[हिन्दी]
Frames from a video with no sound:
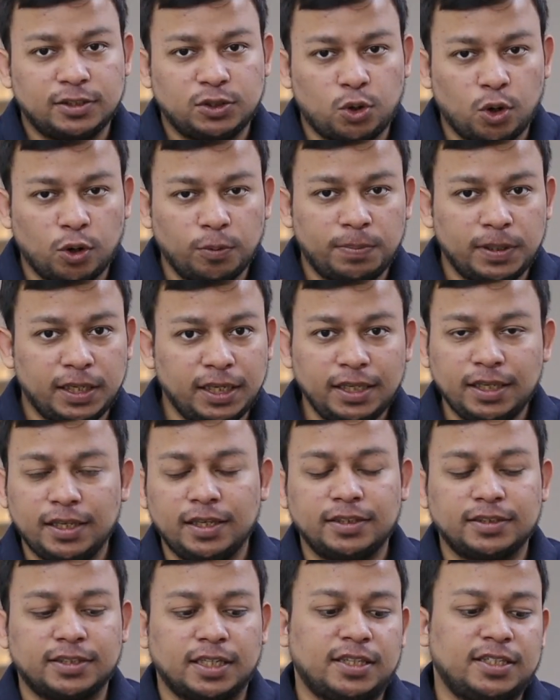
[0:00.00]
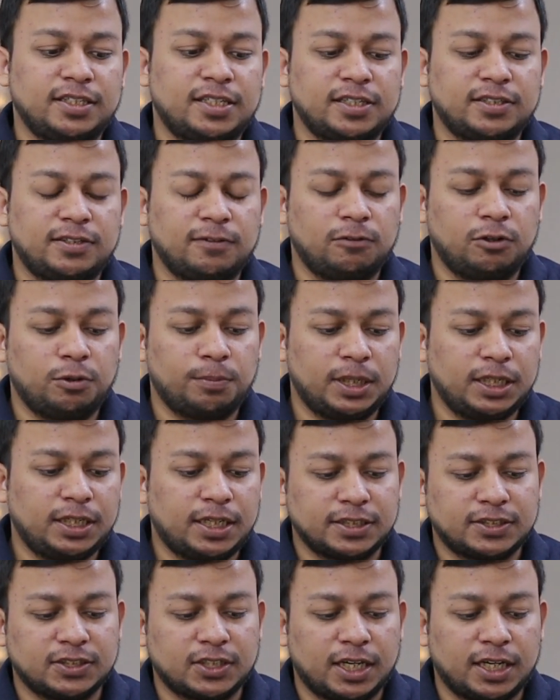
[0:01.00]
इसको भी जल्दी से इस वीडियो में
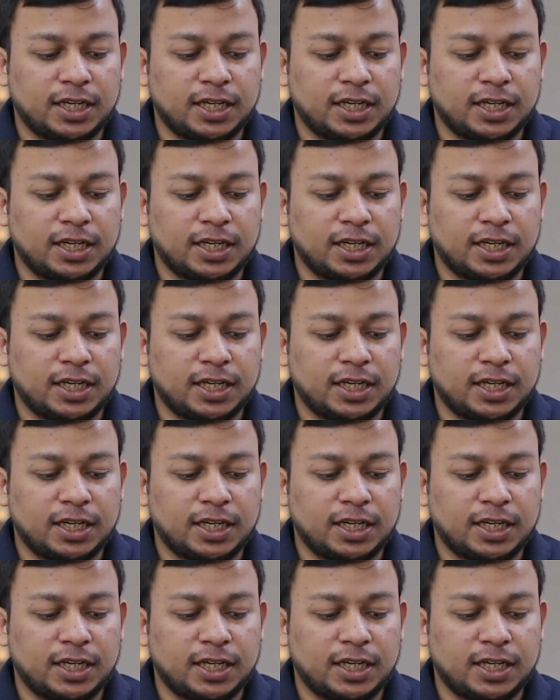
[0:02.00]
टेस्ट